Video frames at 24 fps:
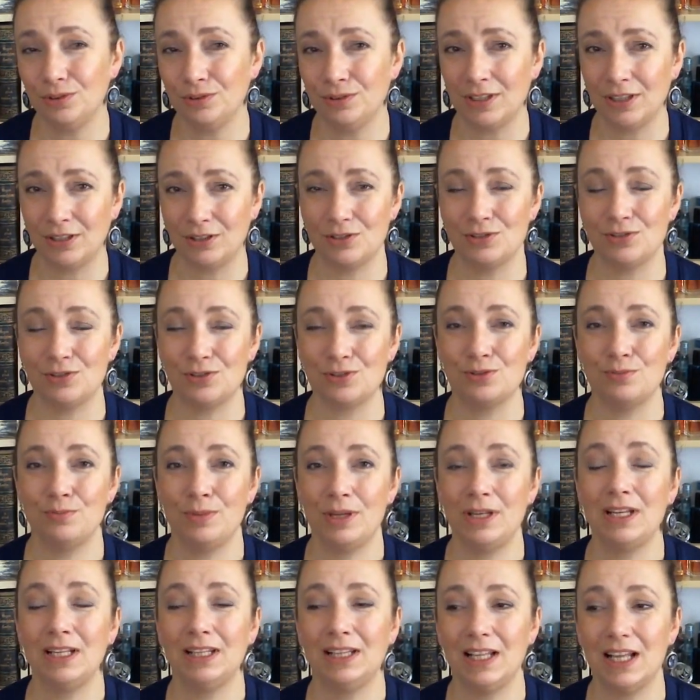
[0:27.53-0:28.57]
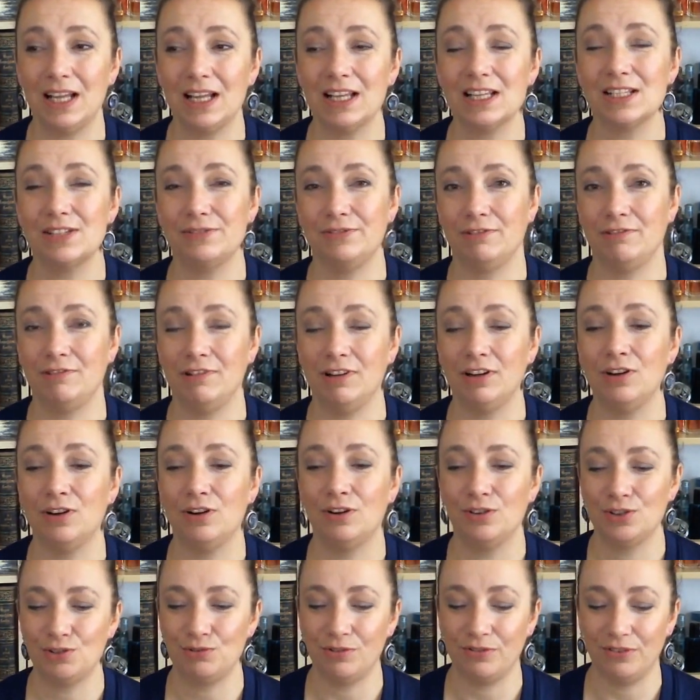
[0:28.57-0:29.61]
trudna do zrozumienia dla
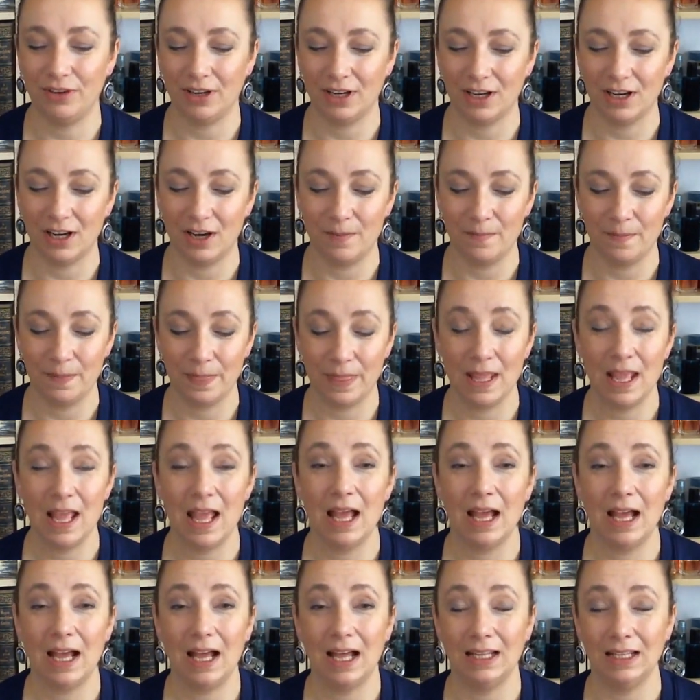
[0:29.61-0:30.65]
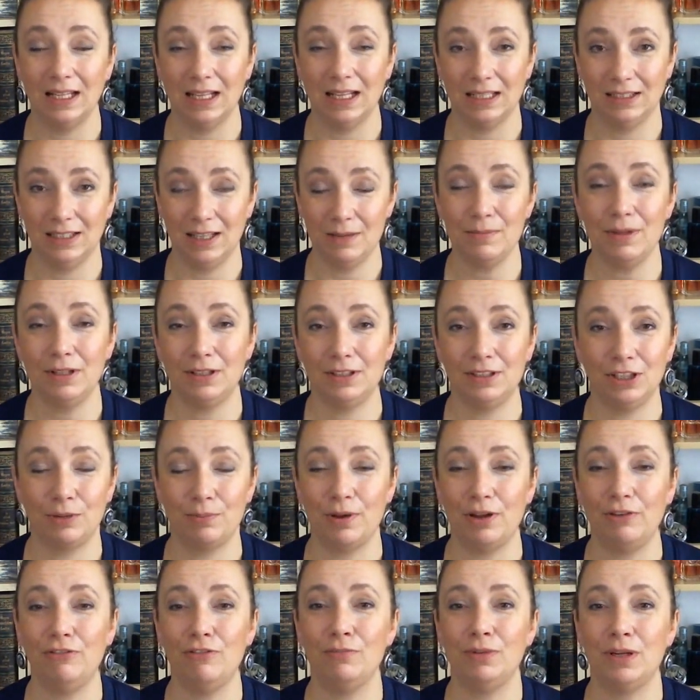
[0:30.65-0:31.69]
zwykłego człowieka. A na temat tych
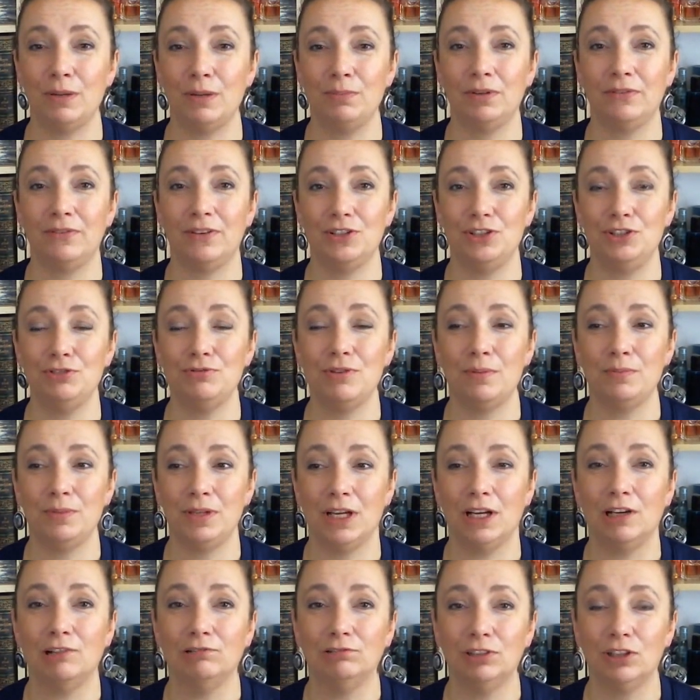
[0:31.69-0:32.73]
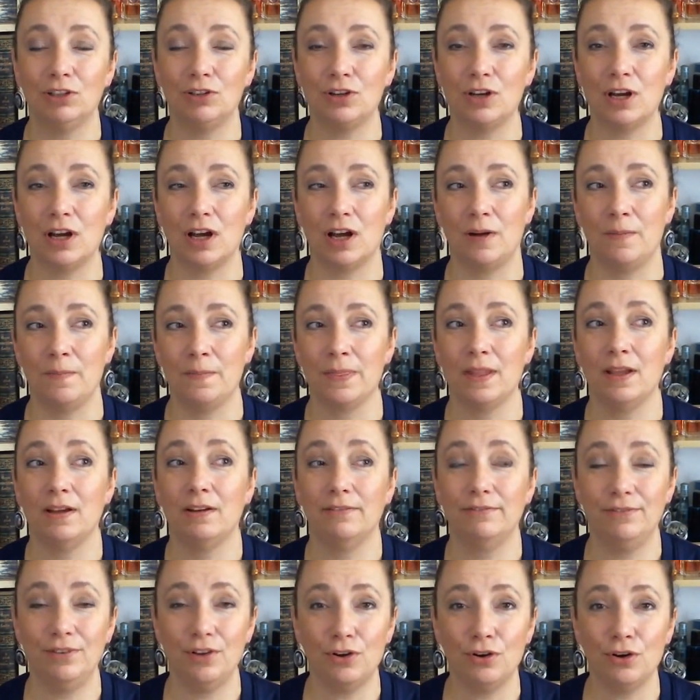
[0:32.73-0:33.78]
perfum naprowadziła mnie autorka
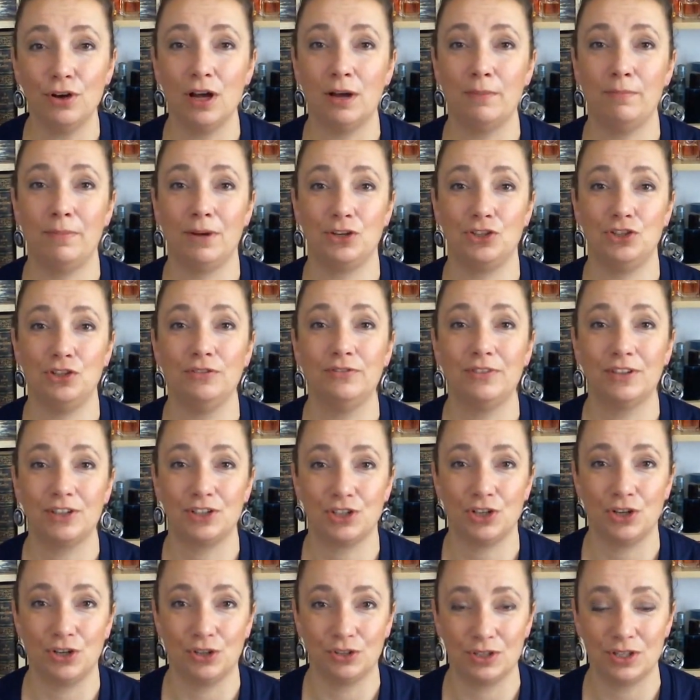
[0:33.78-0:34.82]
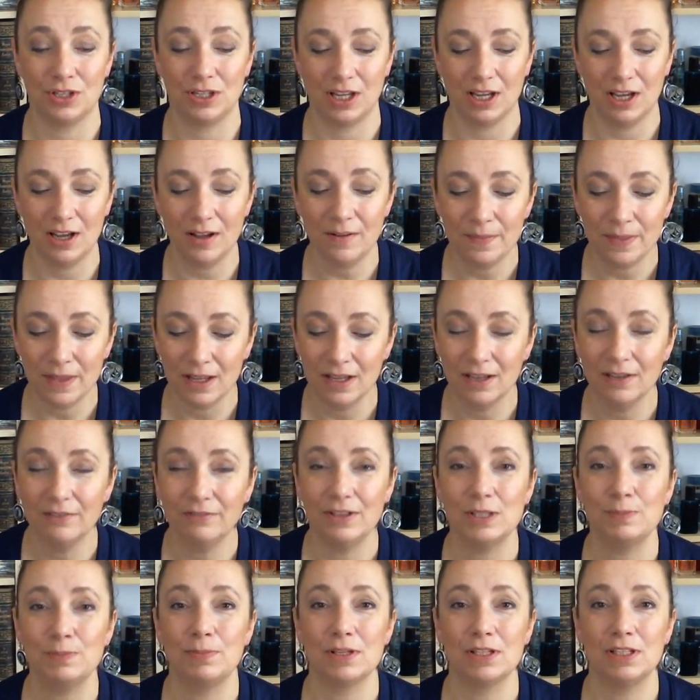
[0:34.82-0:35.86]
vloga Maziowa Szkocja,
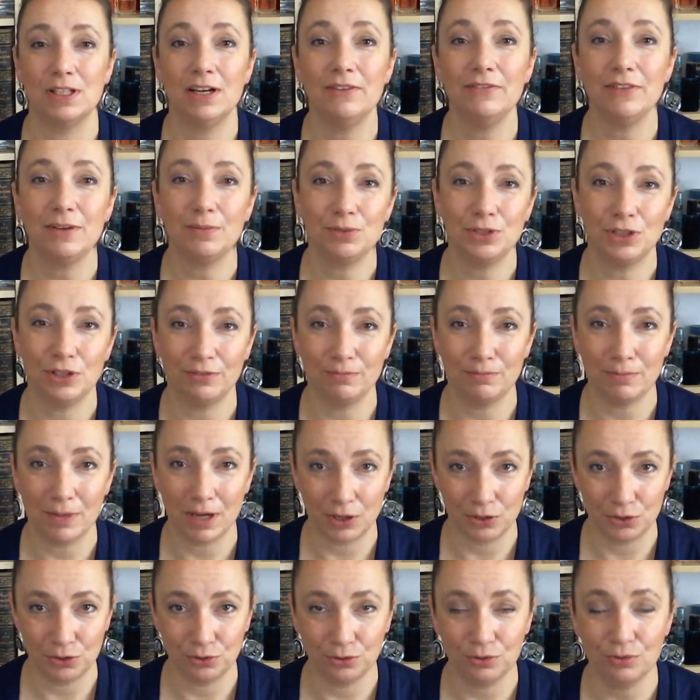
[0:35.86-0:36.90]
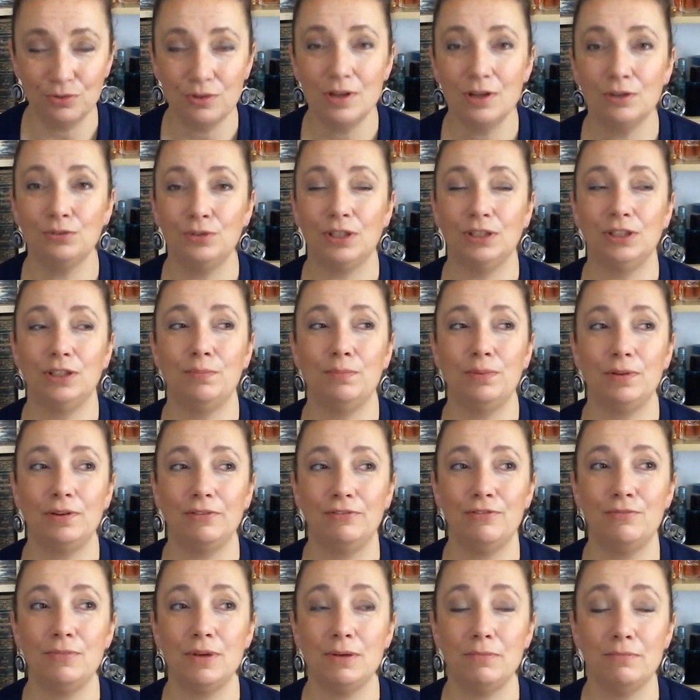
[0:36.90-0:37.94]
więc pozdrawiam Cię Maziu, która te
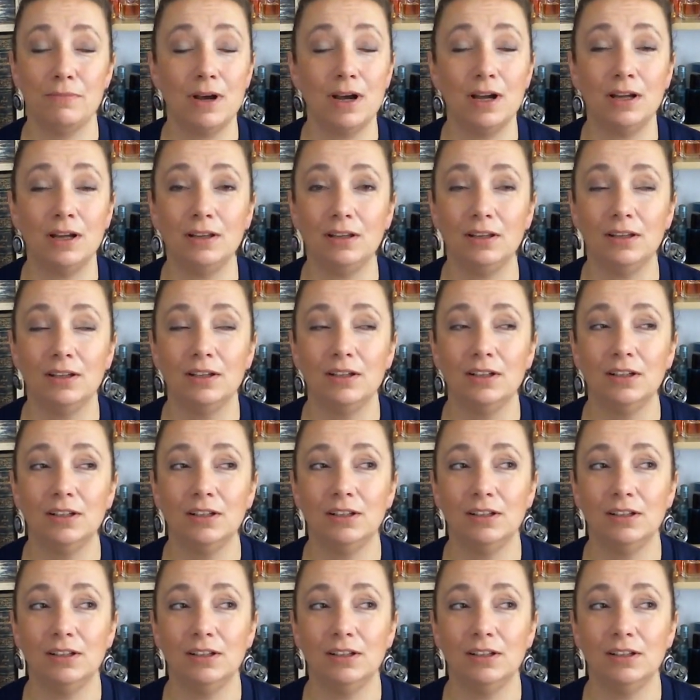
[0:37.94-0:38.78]
perfumy ma i